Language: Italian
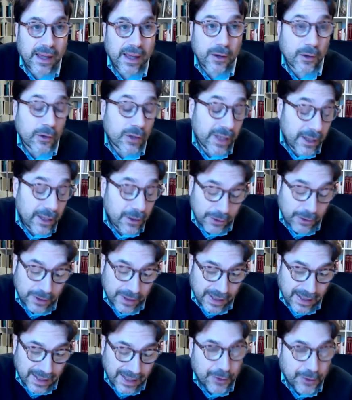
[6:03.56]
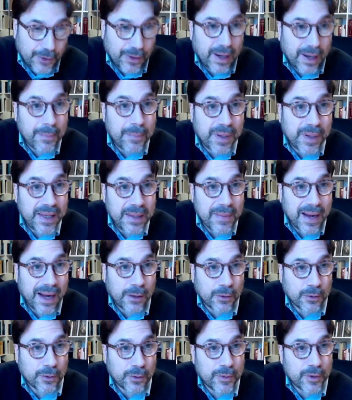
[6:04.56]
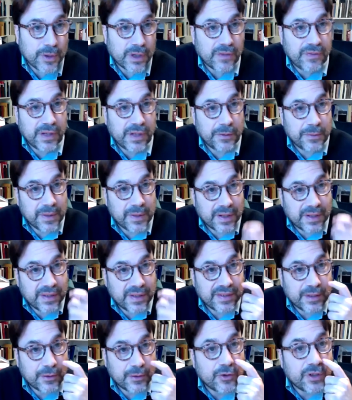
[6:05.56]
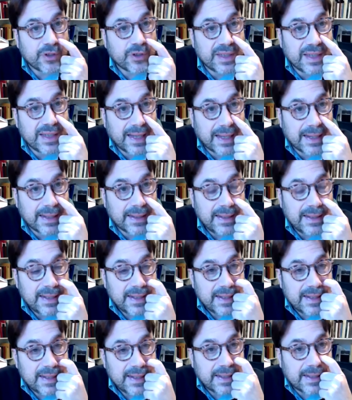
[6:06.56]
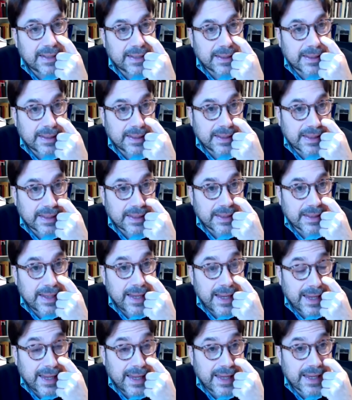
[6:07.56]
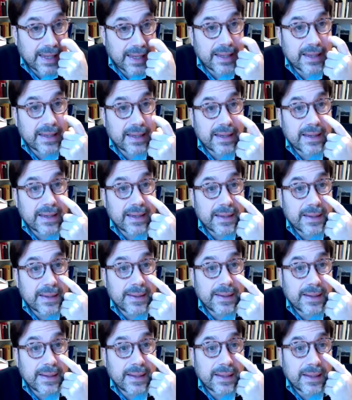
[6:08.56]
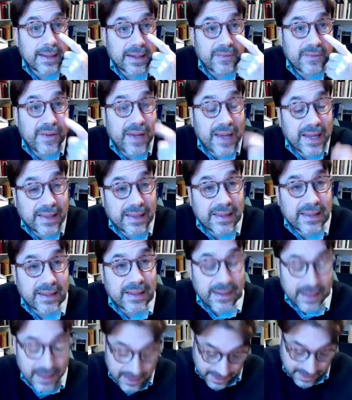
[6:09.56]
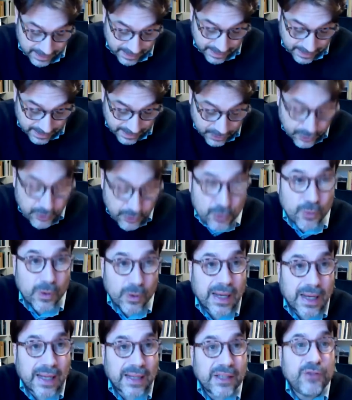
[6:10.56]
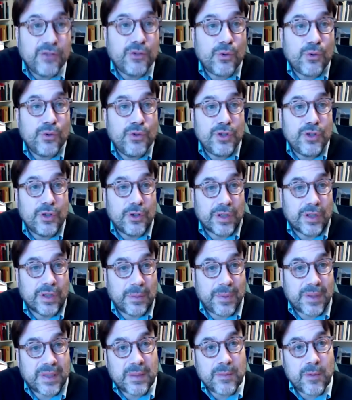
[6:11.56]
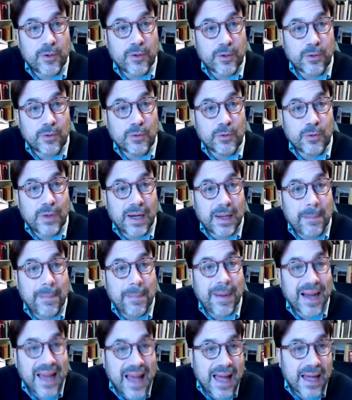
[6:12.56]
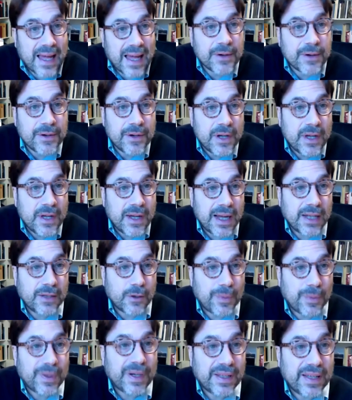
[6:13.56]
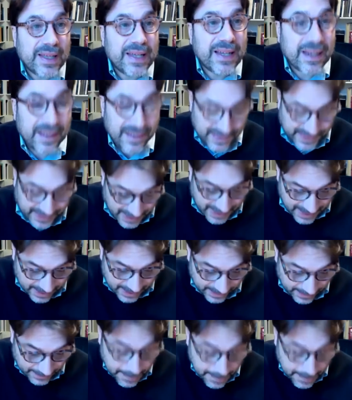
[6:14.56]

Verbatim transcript: contengono tra l'altro la prima autobiografia di un artista occidentale, eh, e che eh, riflette eh, sulla distruzione del patrimonio culturale pagano ad opera dei cristiani.